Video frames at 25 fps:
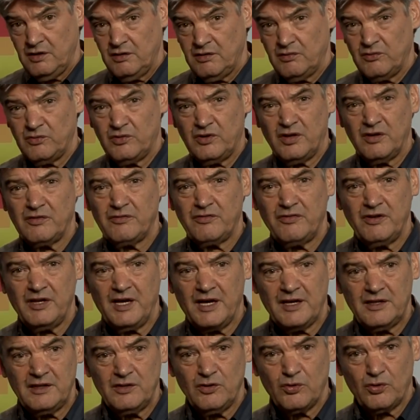und dann
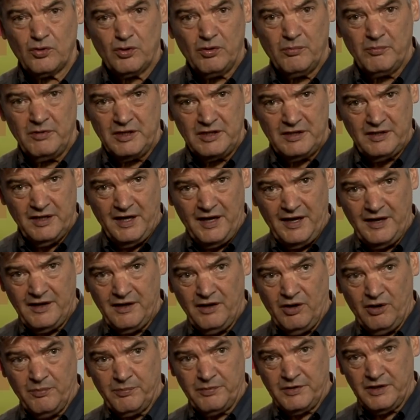vielleicht noch
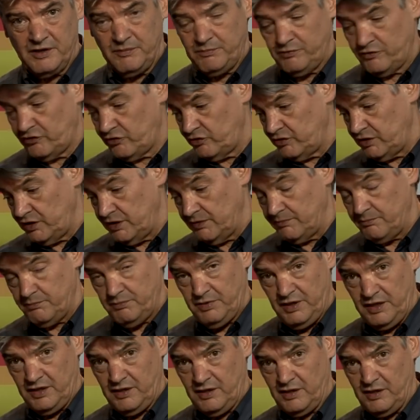Kommentare abgibt zu Ihrem
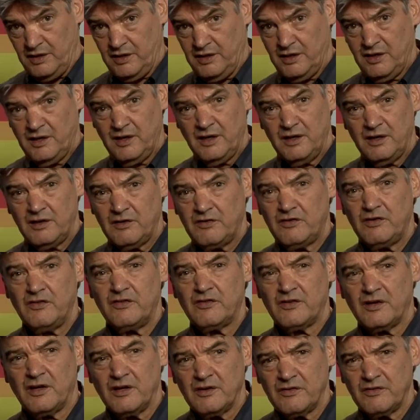Pendeln, ist
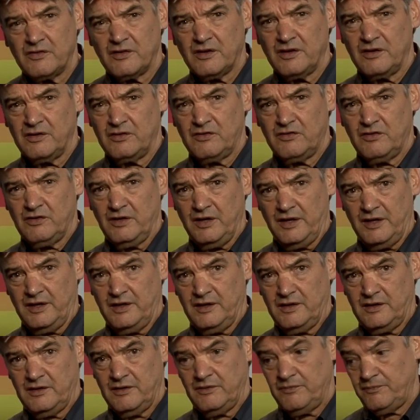es ganz, ganz
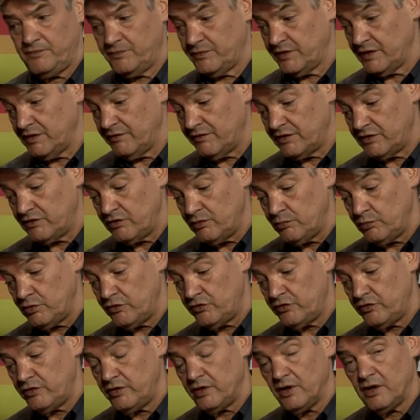schlecht. Weil Sie
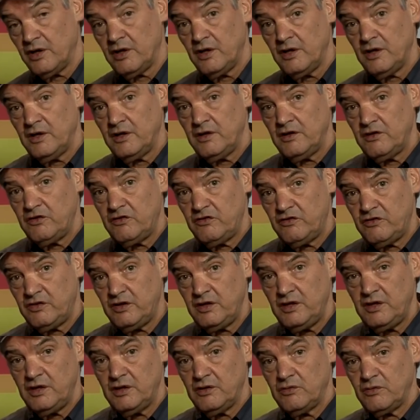müssen ja
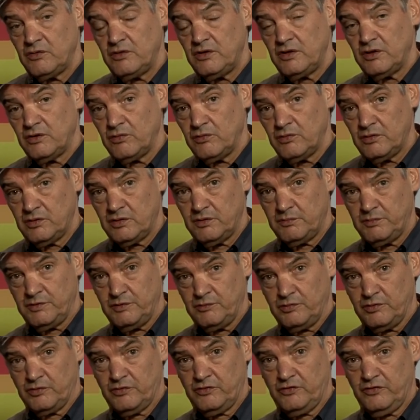Sie und Ihr
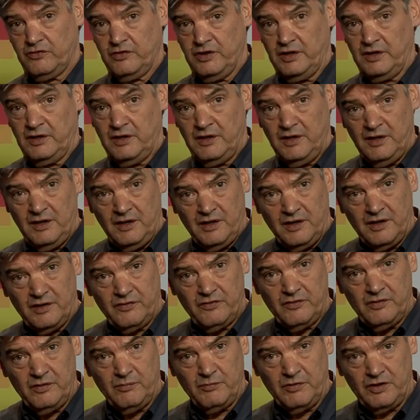Unterbewusstsein
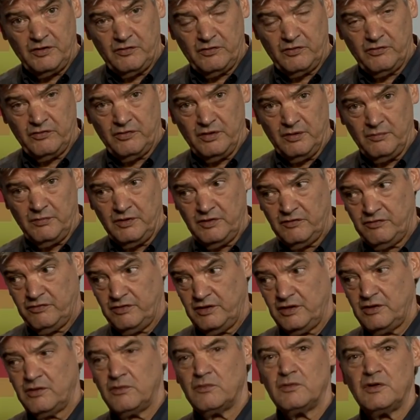erst einmal
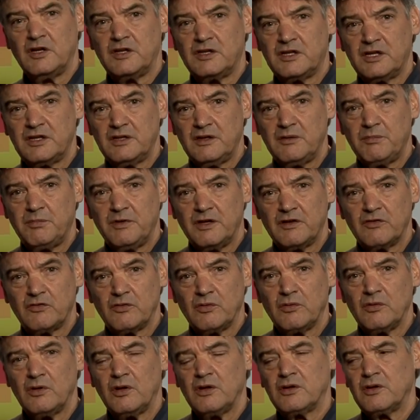zusammenfinden. Und der dritte
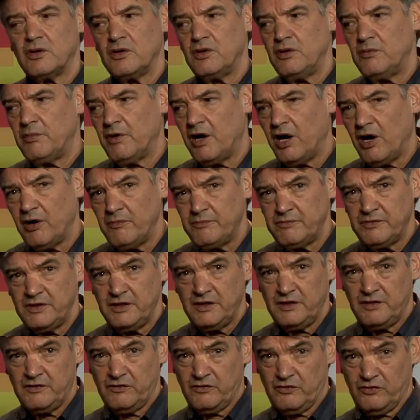Person hat da überhaupt
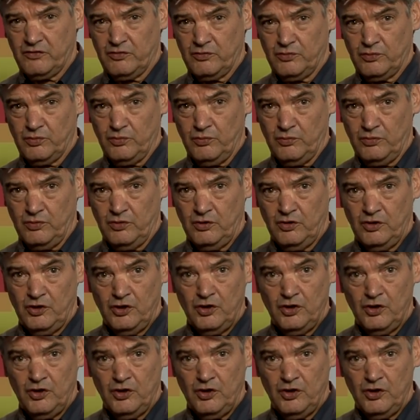nichts zu tun.